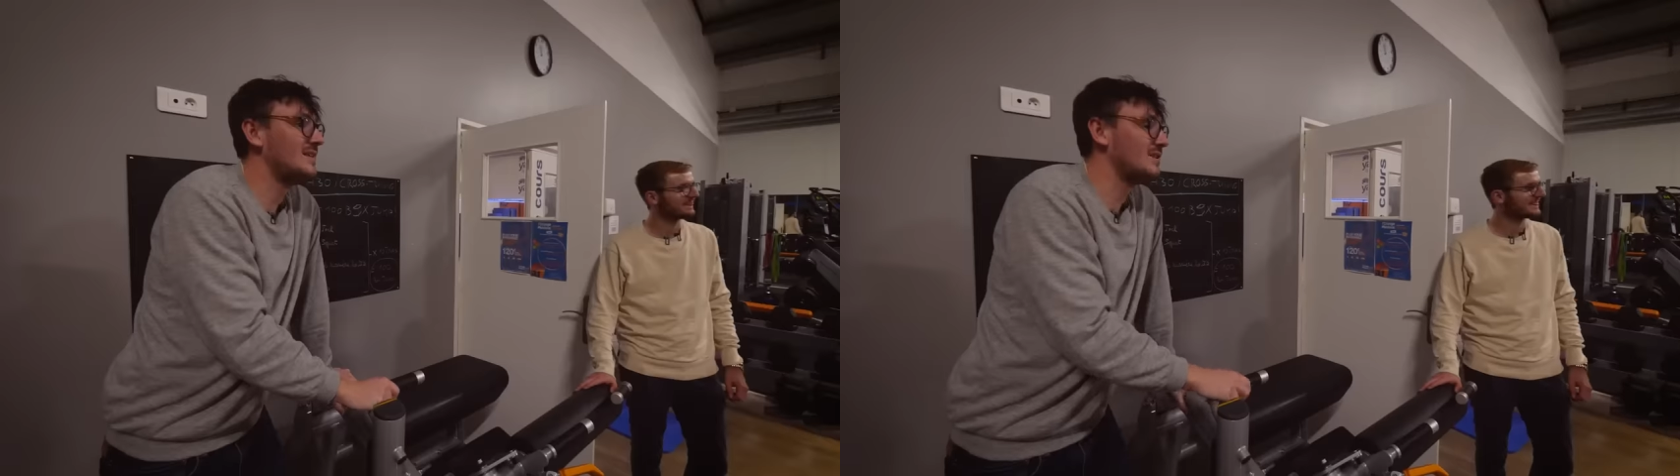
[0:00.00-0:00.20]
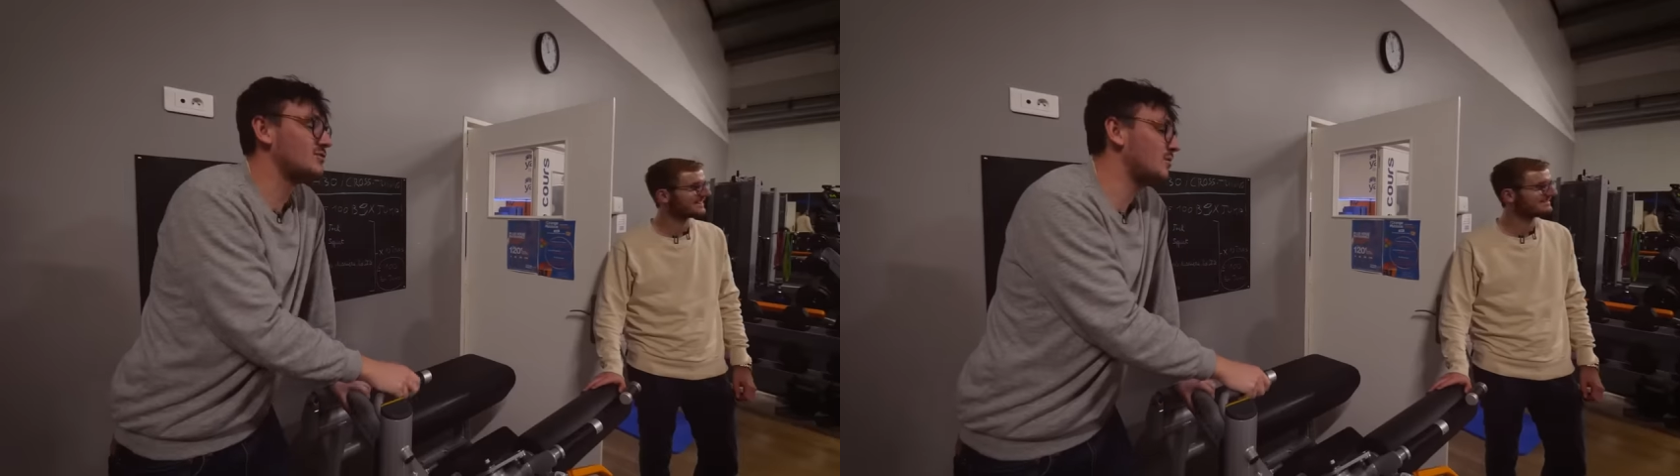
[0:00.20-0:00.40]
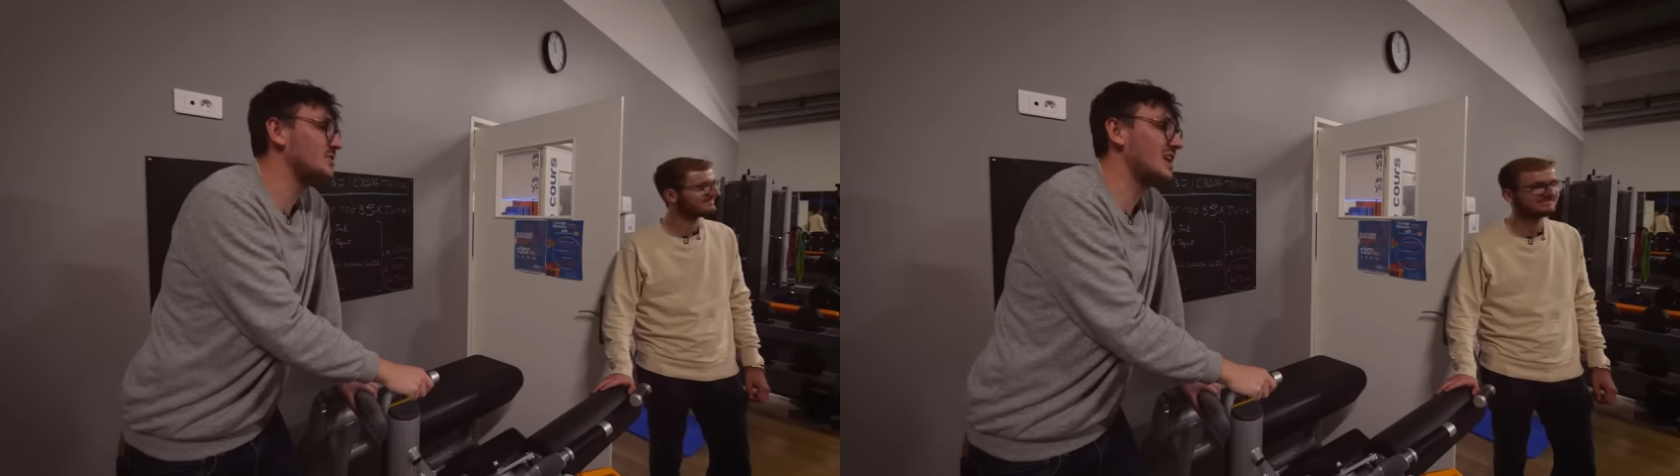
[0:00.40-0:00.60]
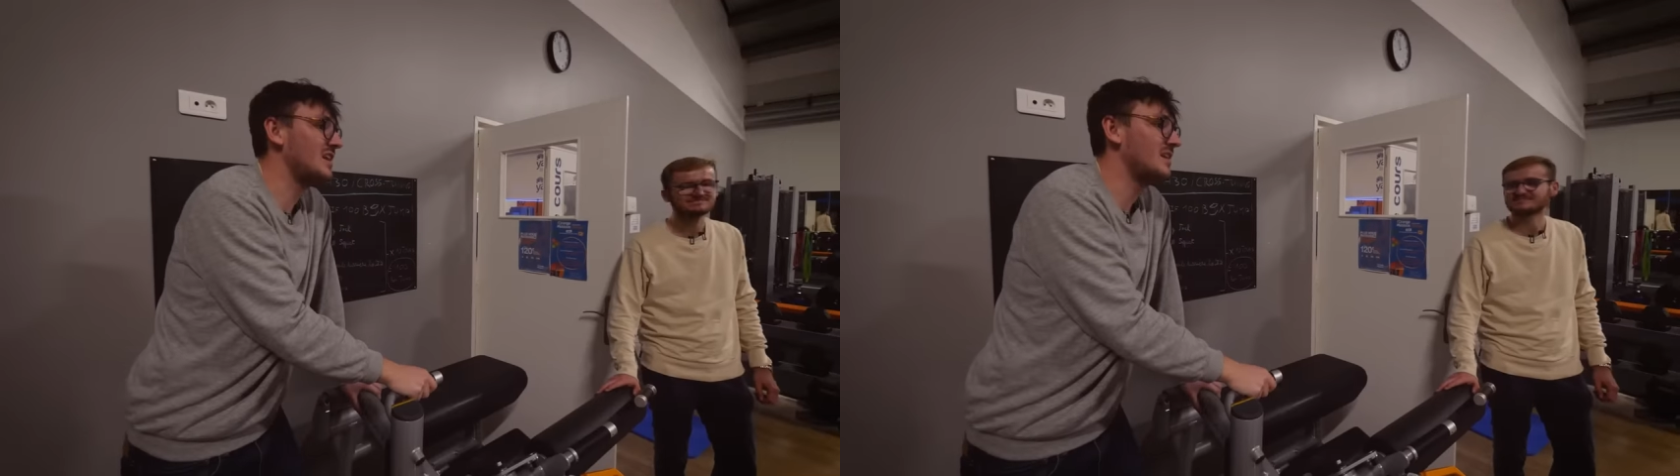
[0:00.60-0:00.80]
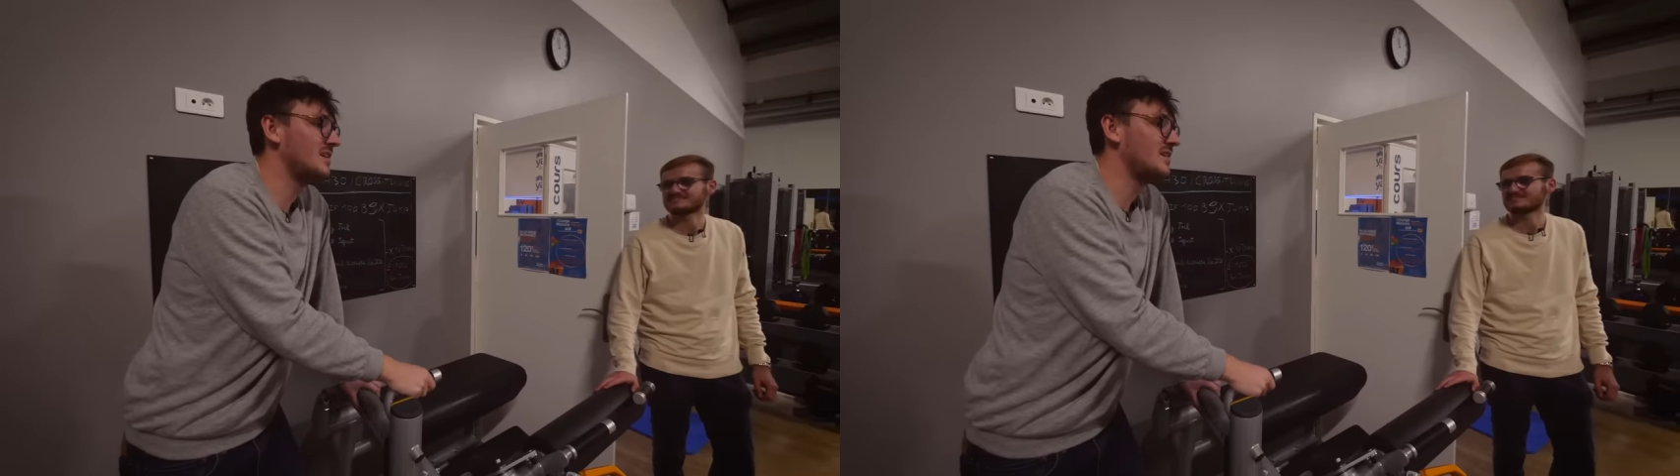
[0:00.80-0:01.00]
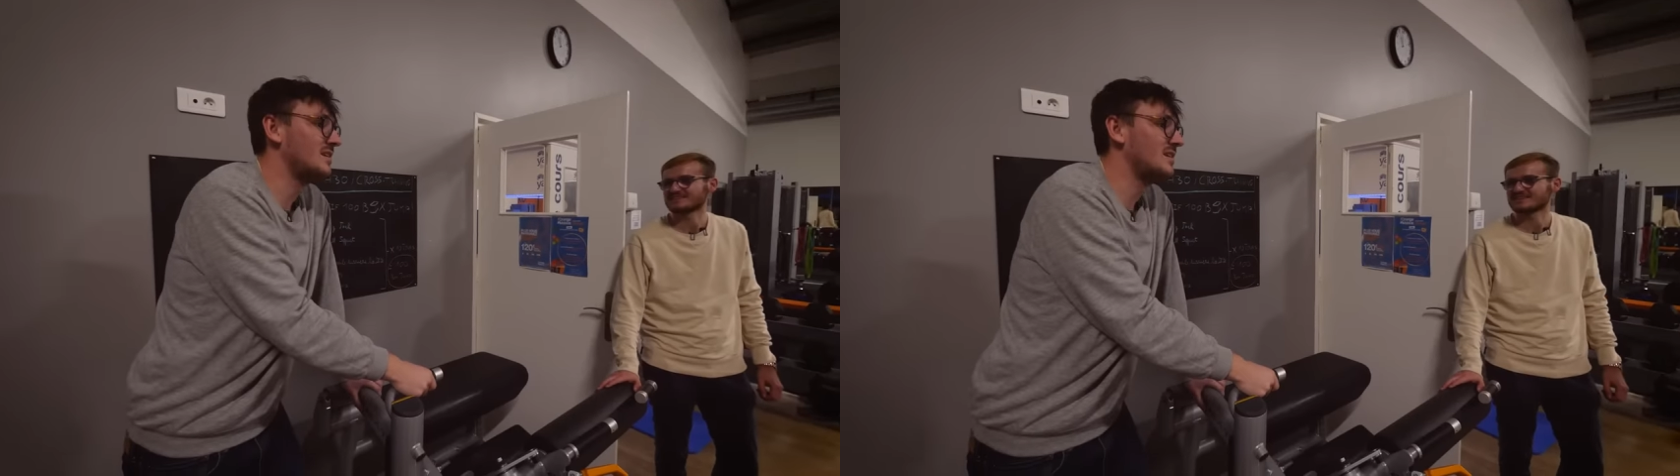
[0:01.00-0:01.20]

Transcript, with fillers: Il vient souvent, Michel euh,